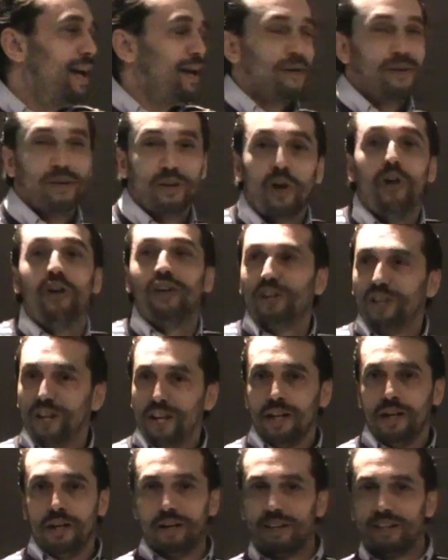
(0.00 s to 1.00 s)
eh, no,
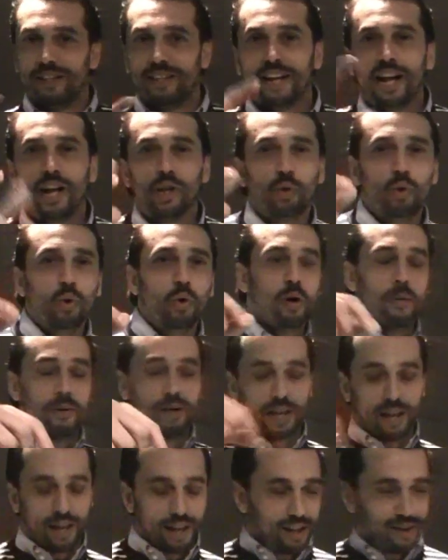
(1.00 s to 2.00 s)
traduco
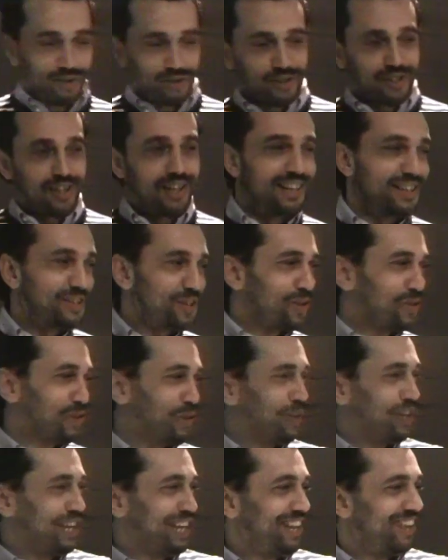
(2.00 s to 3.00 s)
perché non ci stanno i
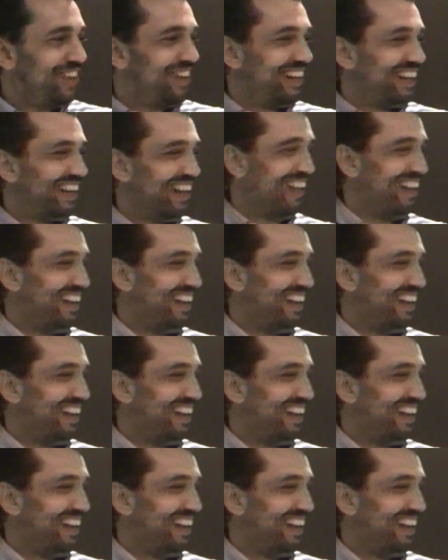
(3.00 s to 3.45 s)
sottotitoli.